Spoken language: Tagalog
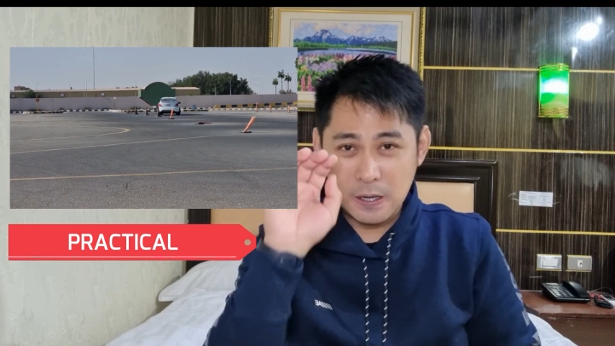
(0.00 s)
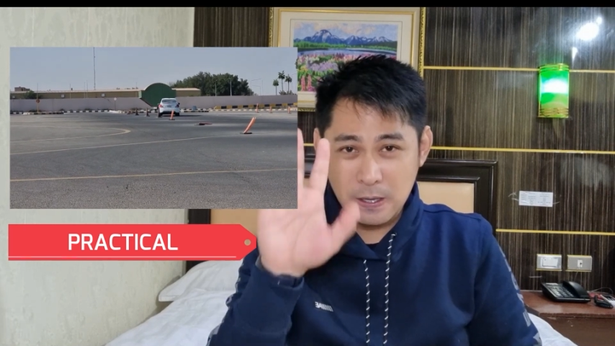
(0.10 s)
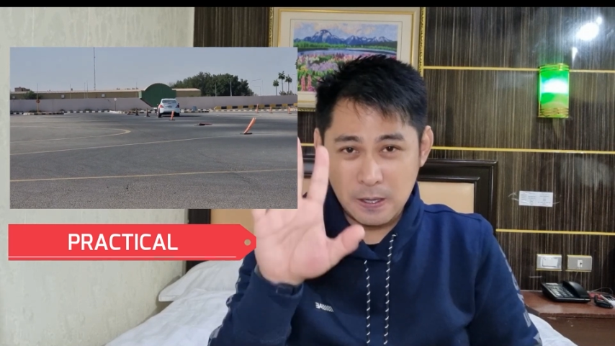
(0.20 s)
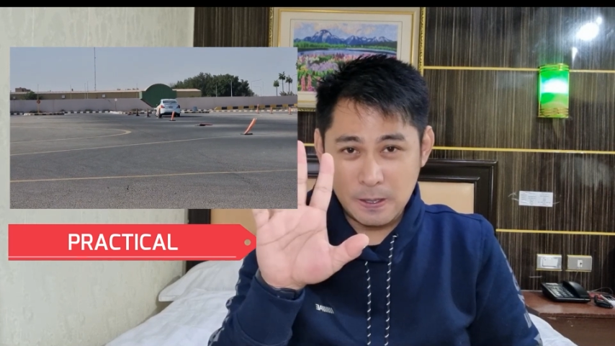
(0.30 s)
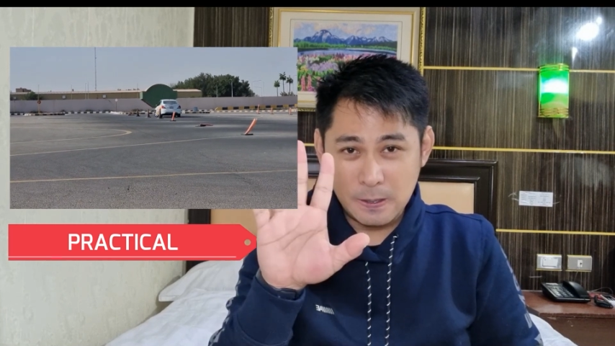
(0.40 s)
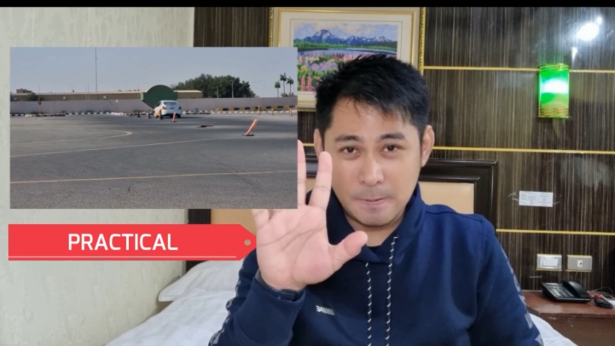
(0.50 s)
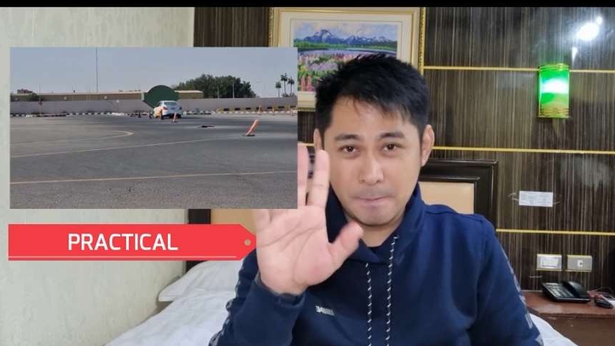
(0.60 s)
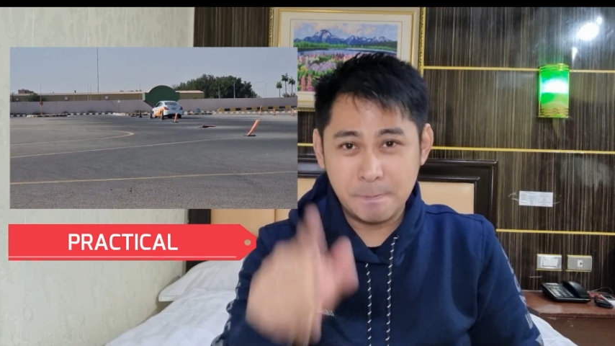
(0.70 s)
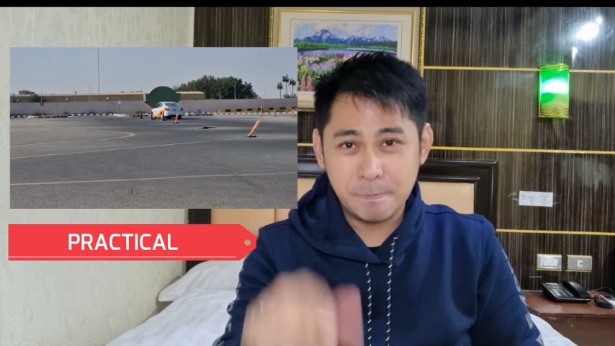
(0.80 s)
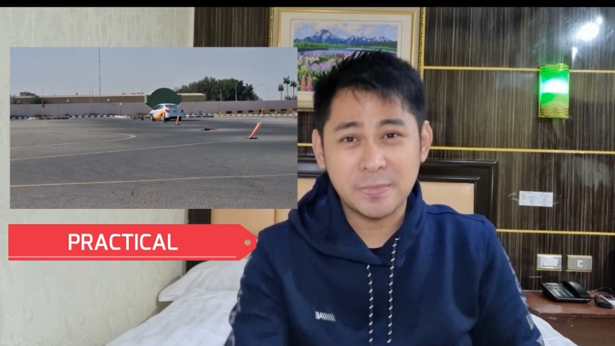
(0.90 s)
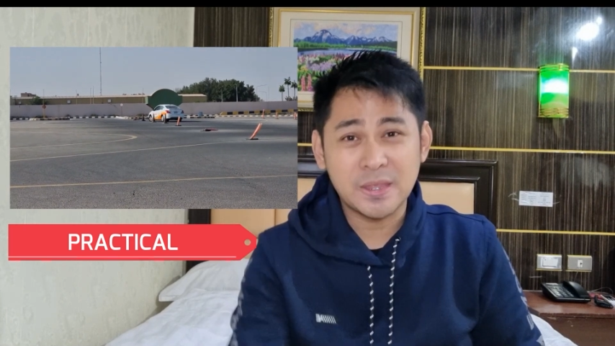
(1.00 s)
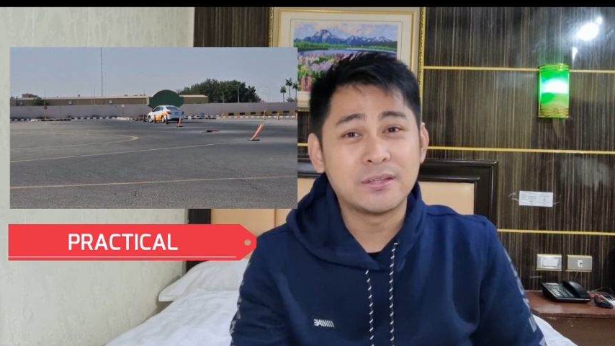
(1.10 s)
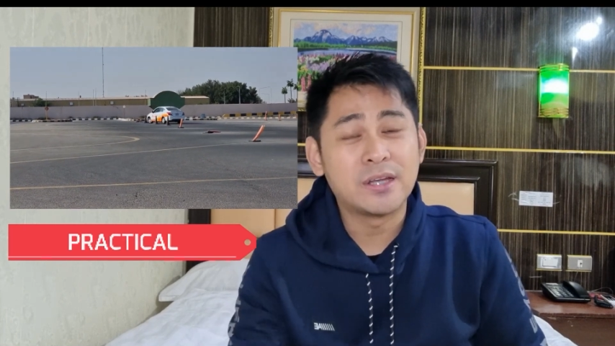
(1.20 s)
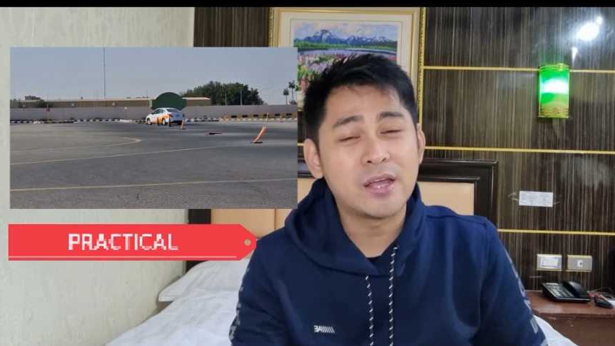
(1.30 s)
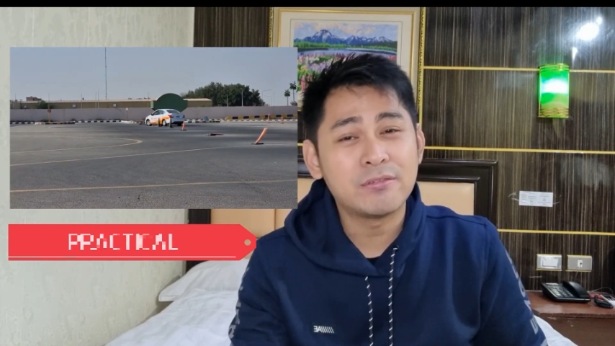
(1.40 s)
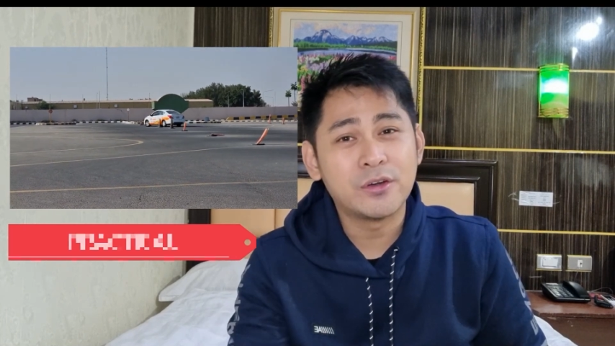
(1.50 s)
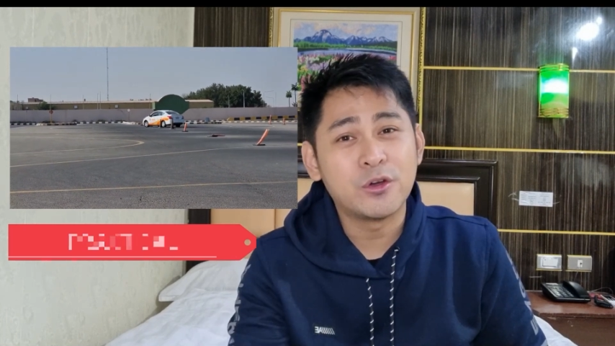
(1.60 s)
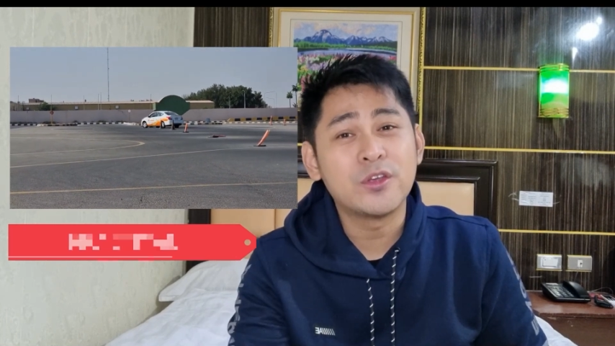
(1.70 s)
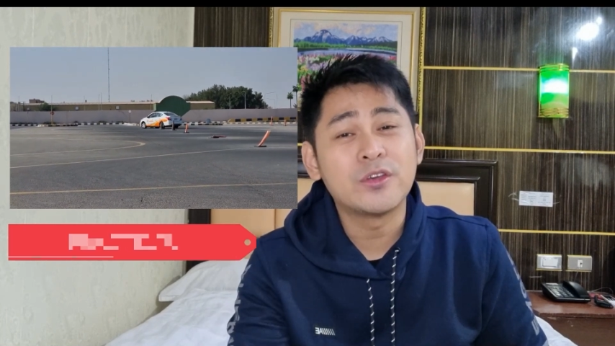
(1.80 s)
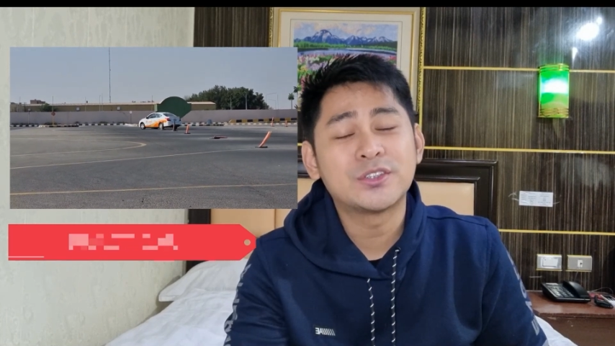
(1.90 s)
um, driver
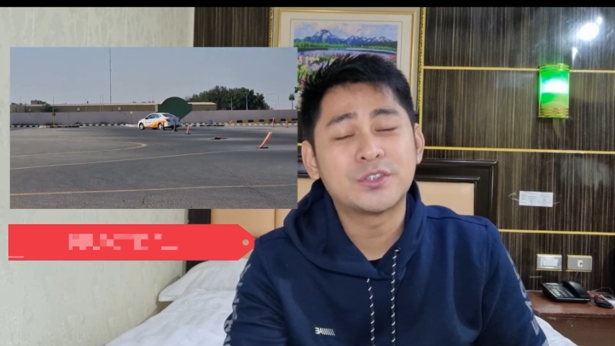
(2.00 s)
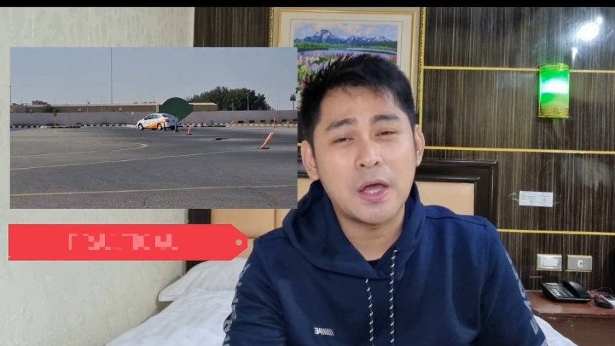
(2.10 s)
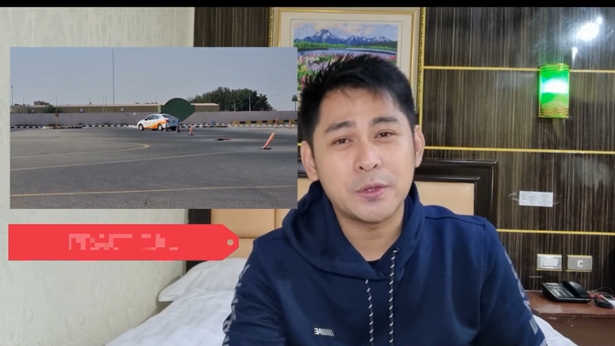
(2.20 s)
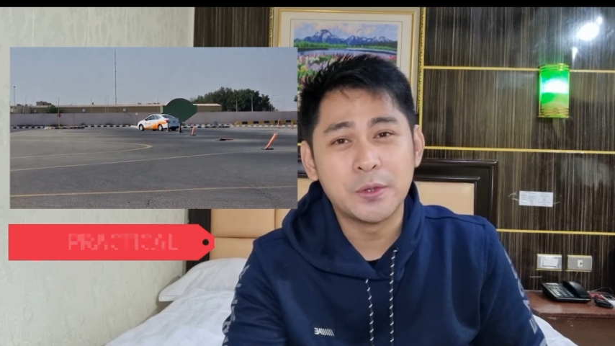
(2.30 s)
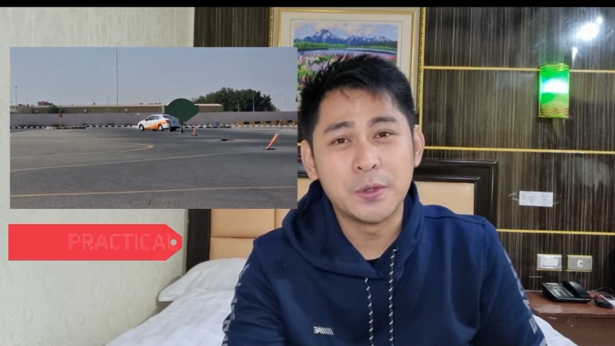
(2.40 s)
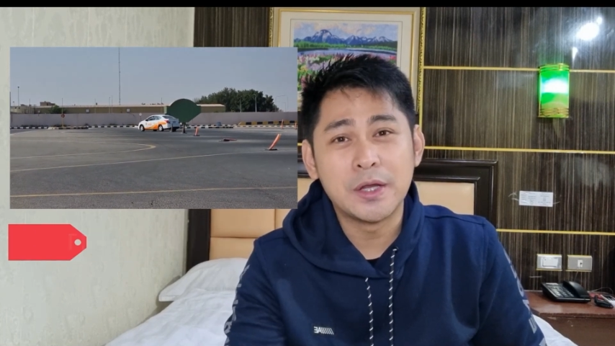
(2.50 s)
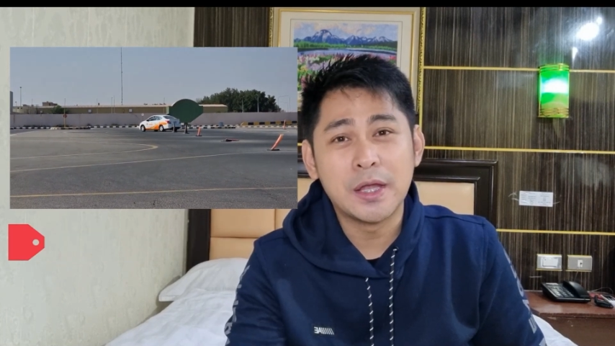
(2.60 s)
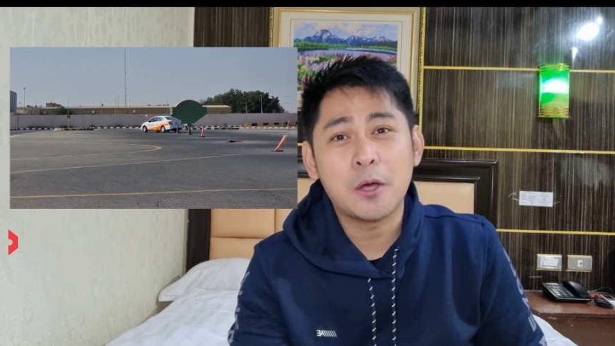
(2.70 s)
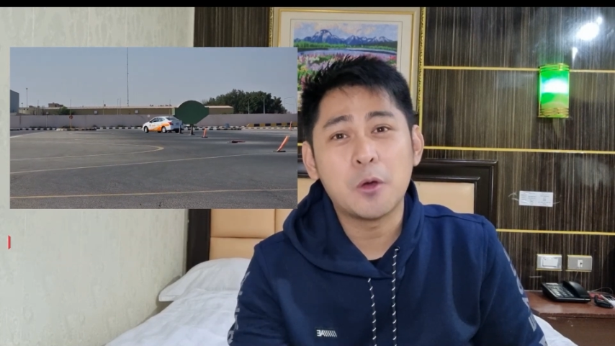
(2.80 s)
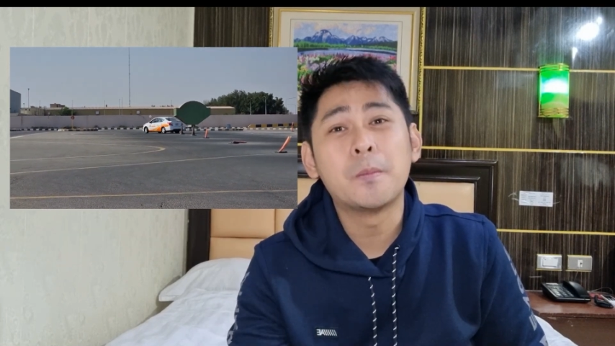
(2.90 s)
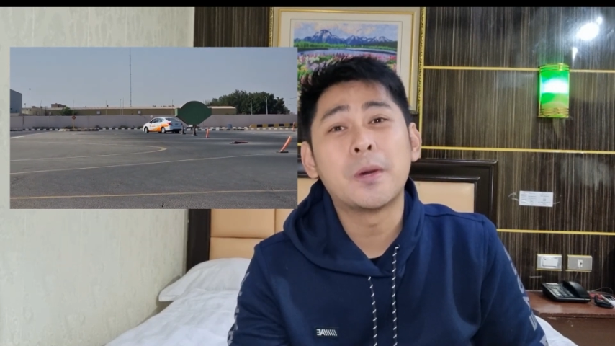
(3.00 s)
o yung instructor na kung